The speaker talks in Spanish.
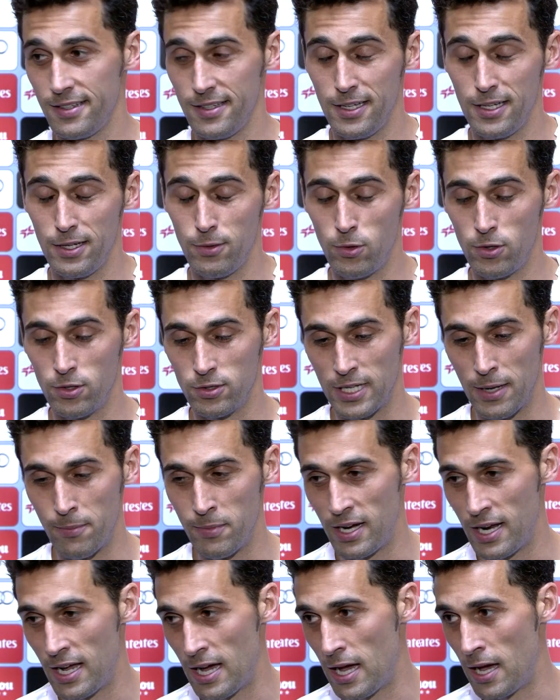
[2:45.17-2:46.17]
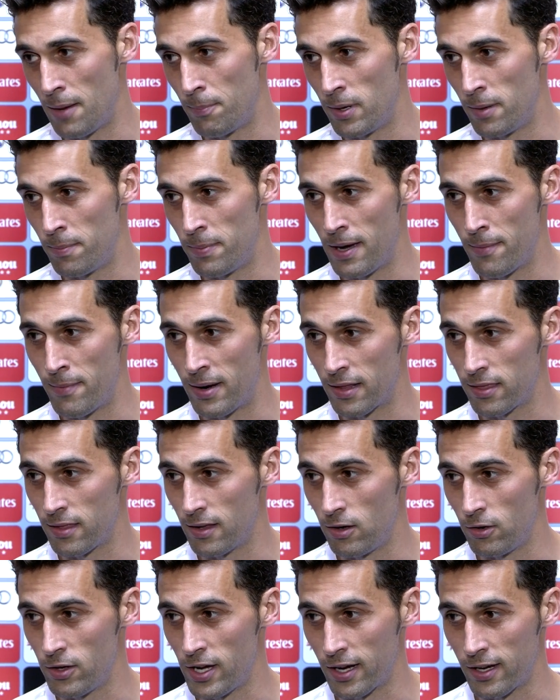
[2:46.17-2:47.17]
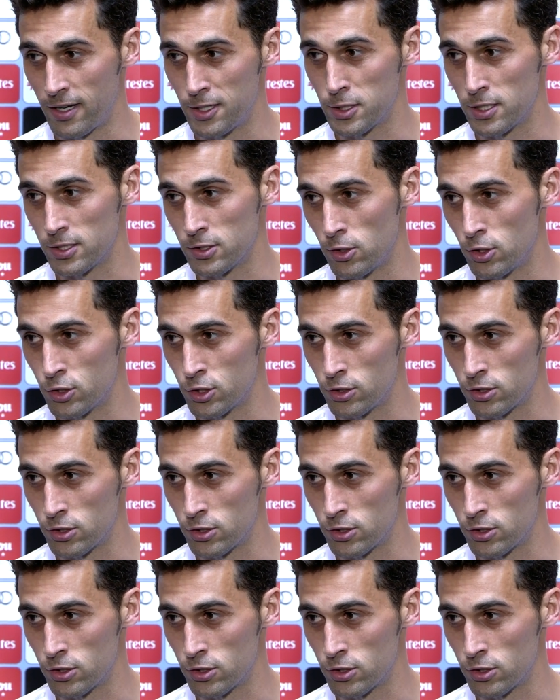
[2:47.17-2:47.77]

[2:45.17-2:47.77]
y bueno, también a Pepe, a Marcelo y a Cris que son los